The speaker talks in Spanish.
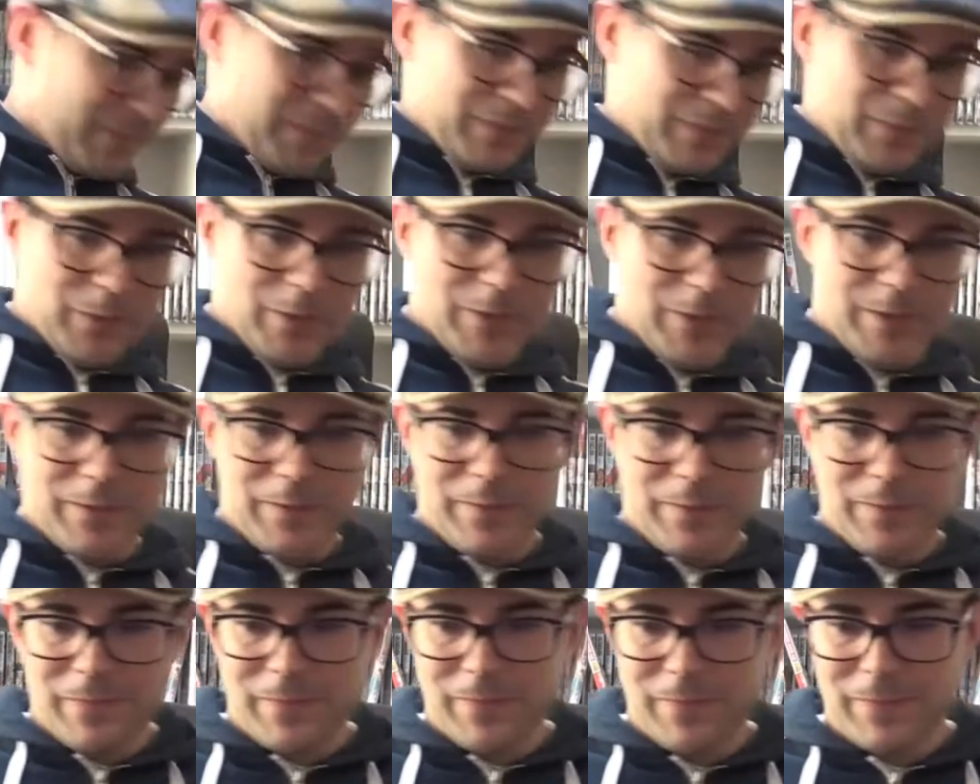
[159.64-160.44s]
Bueno,
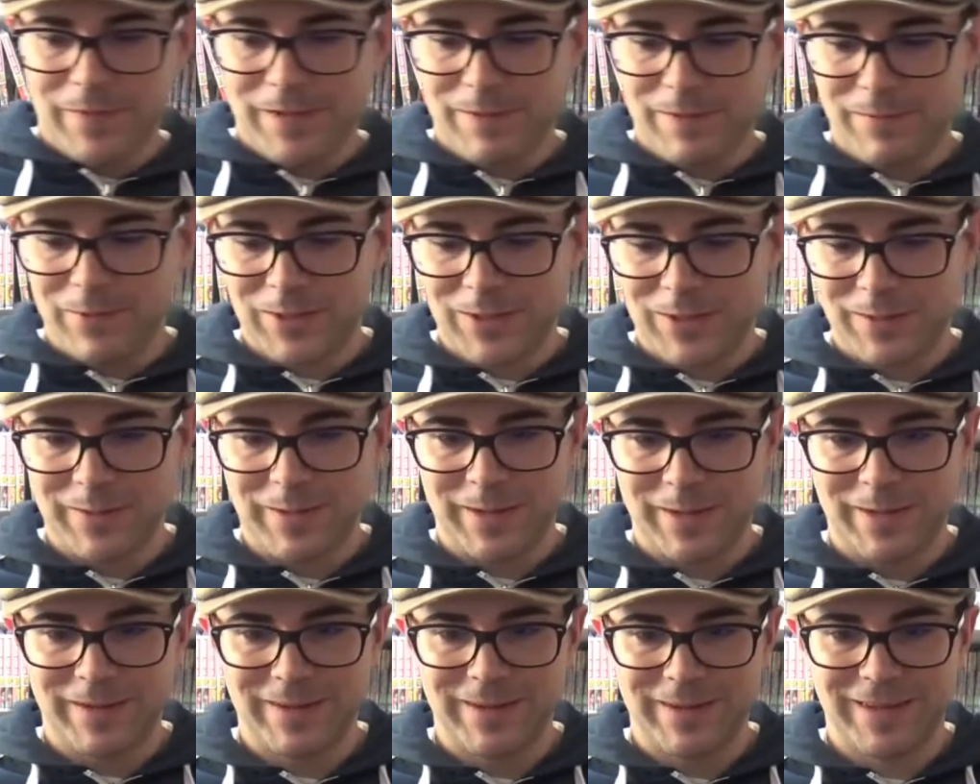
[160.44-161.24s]
vamos a
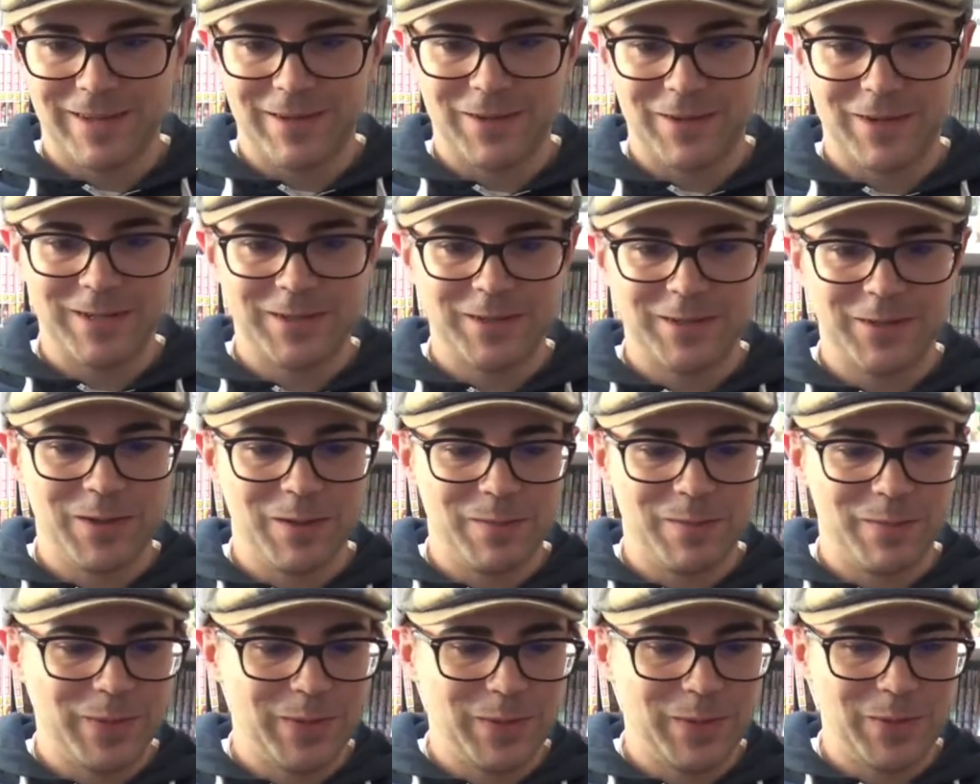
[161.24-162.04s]
ver. Creo que ha sido
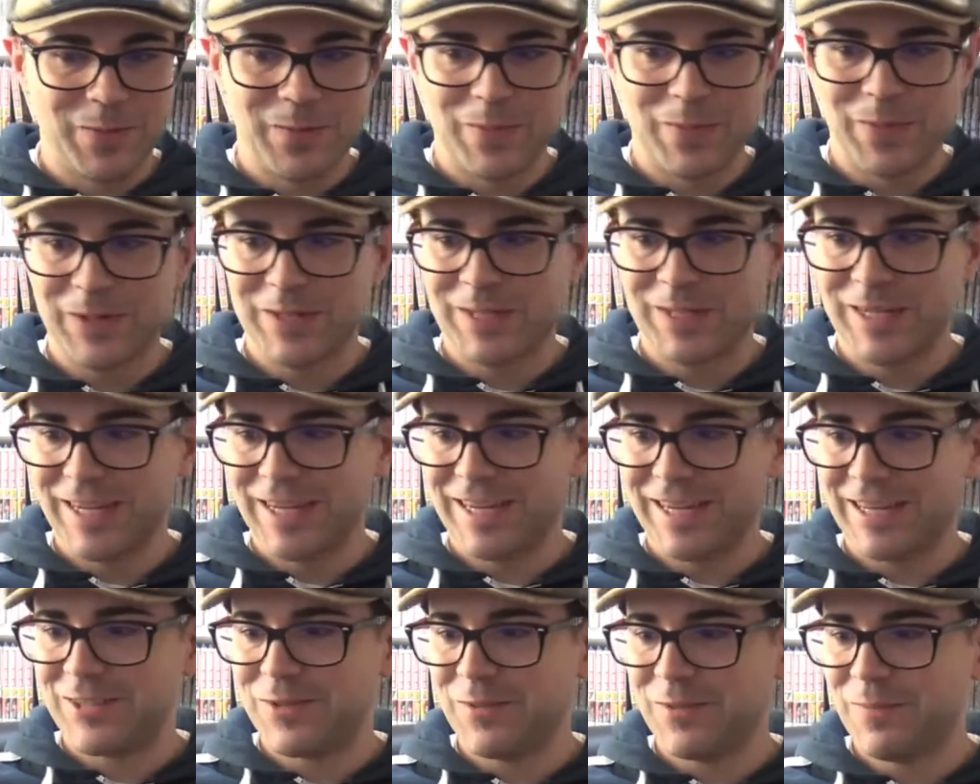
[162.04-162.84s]
el peor unboxing
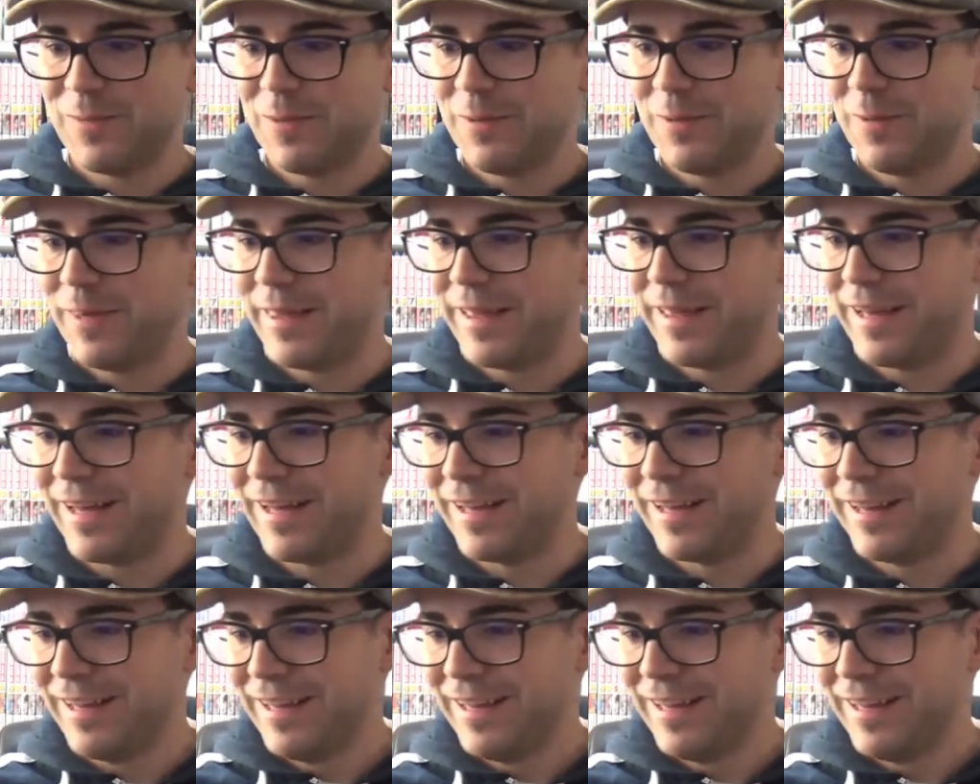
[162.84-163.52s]
que he hecho en mi vida.